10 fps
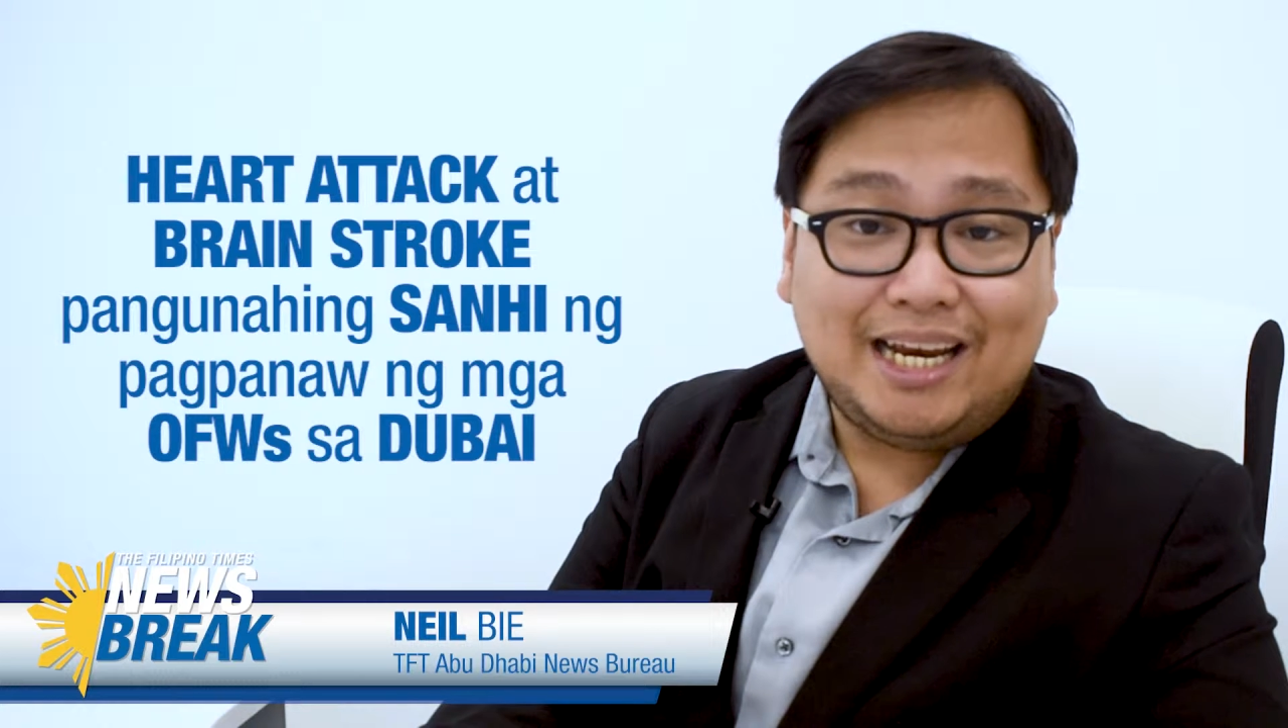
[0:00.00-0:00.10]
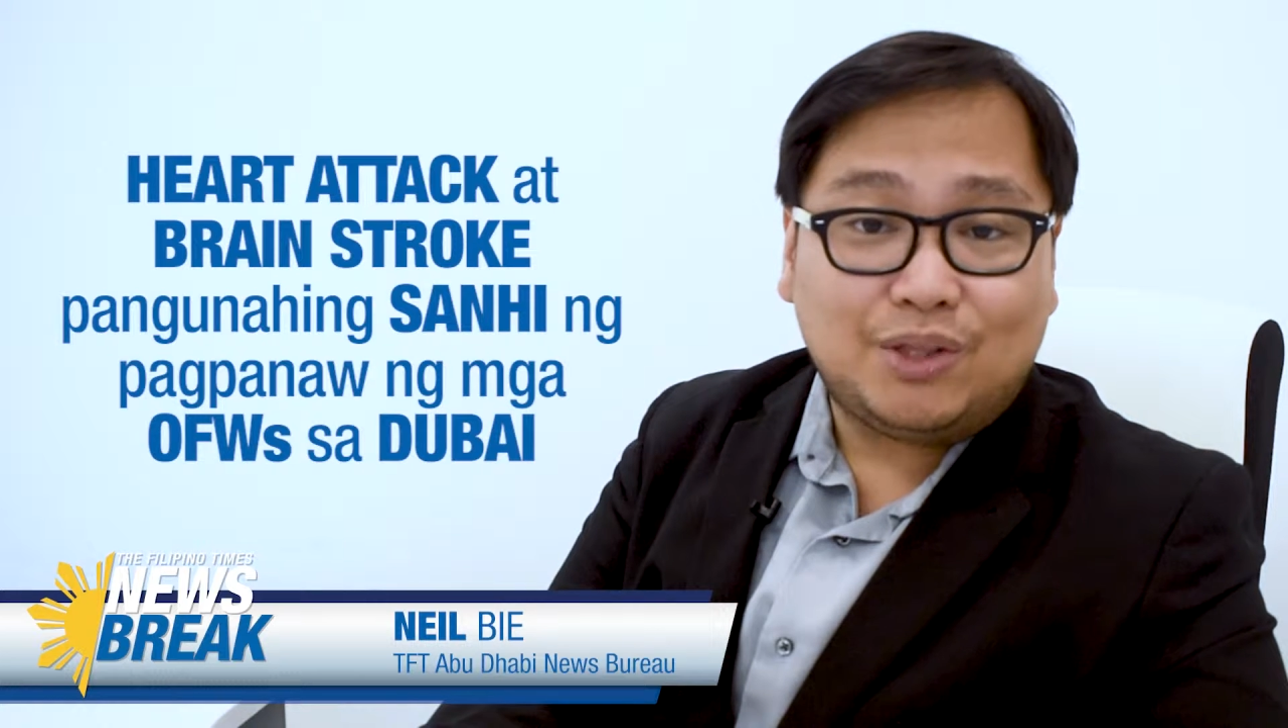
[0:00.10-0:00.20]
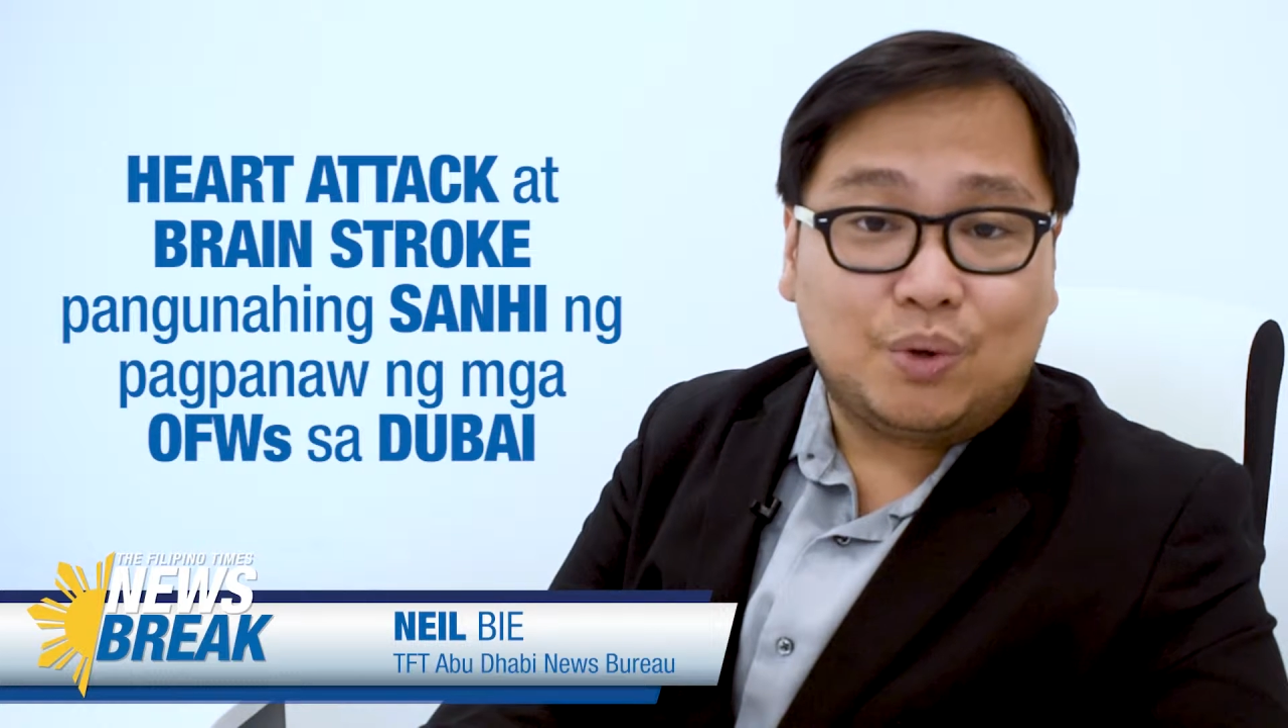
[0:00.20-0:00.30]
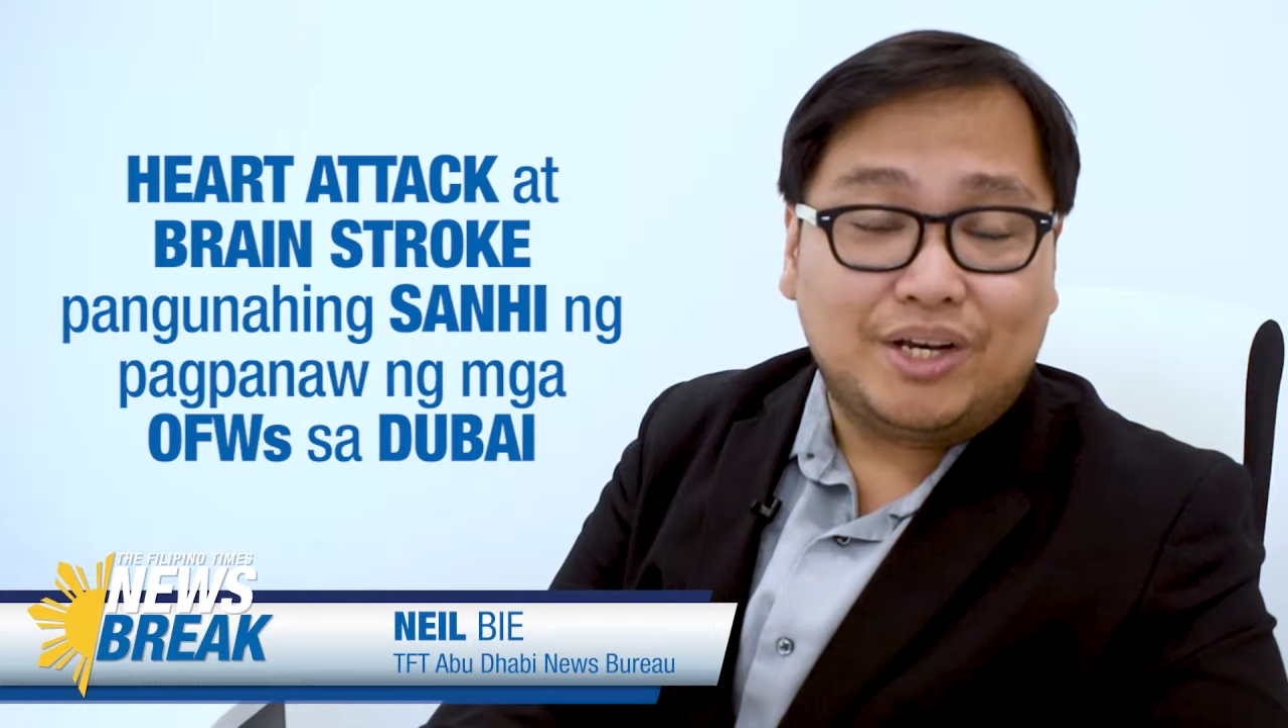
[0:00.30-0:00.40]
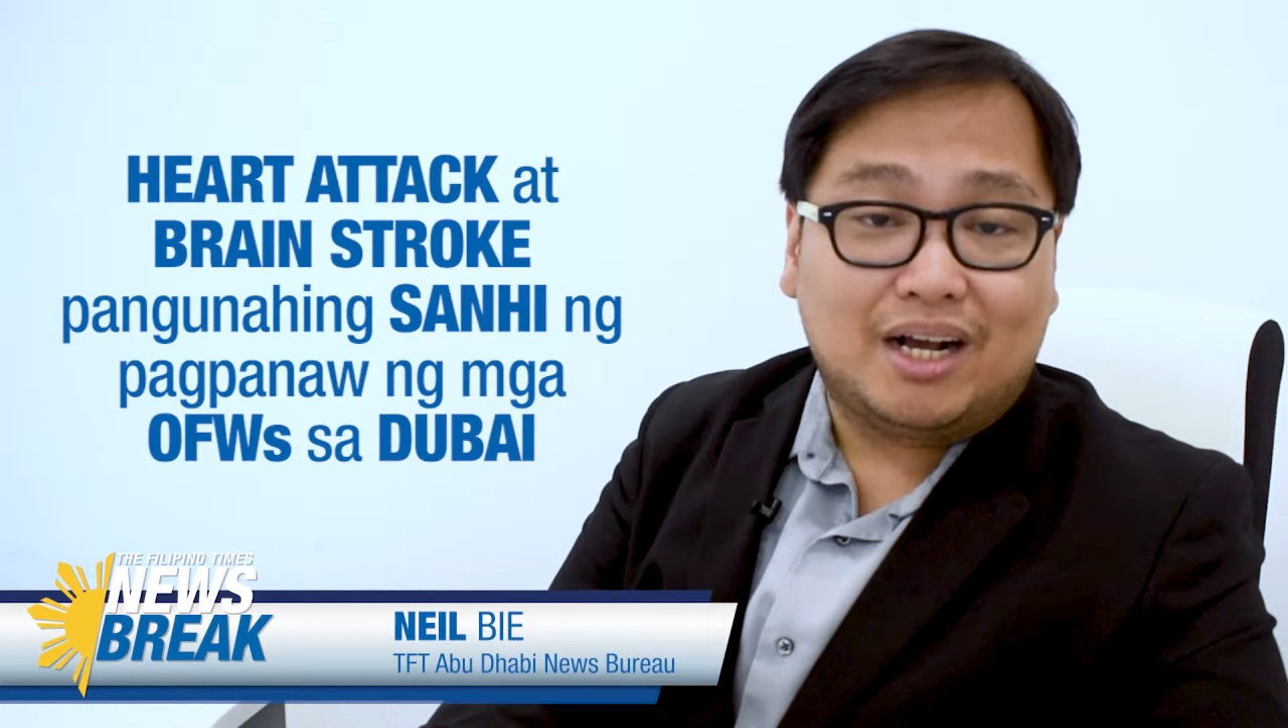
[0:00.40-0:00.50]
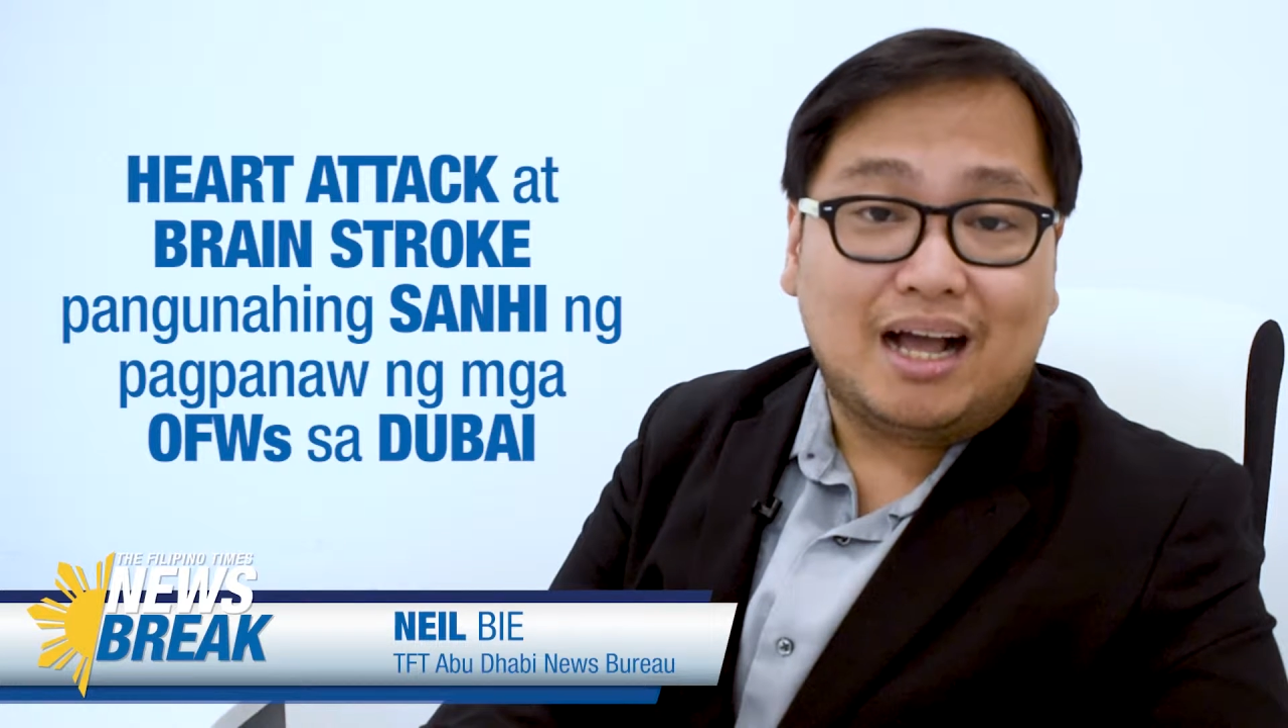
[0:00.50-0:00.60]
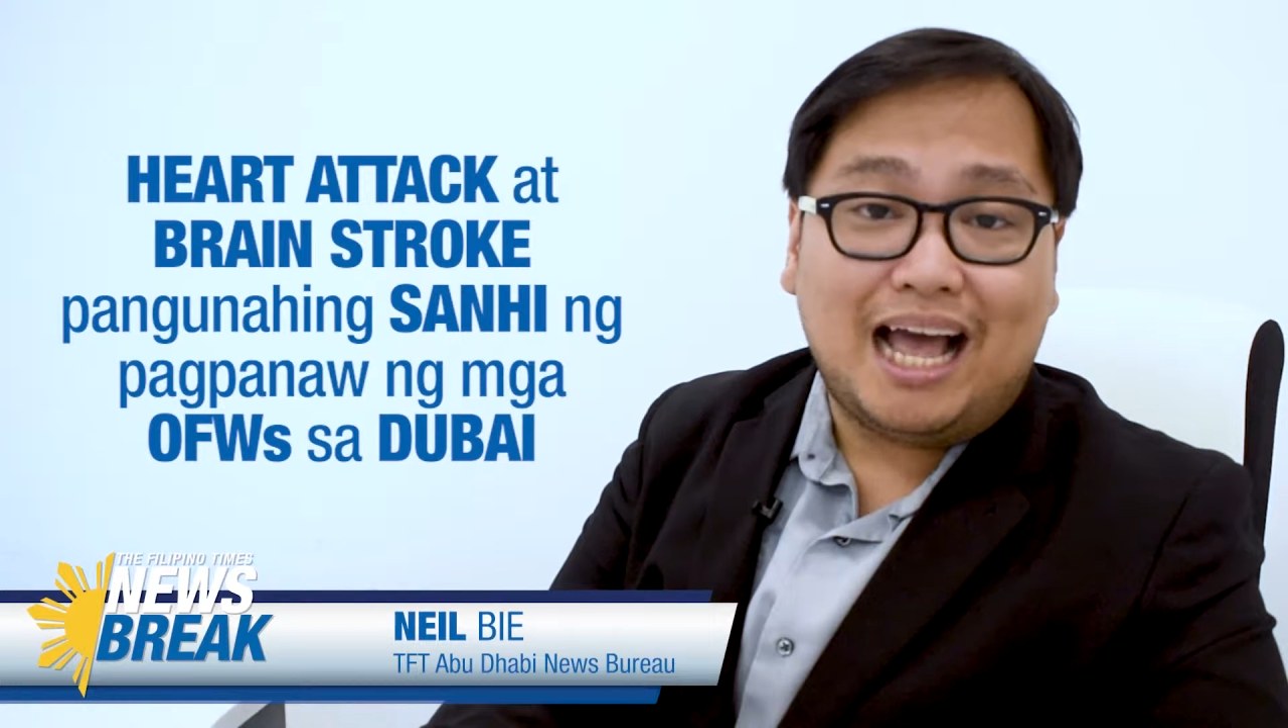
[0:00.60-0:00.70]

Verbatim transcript: ito ng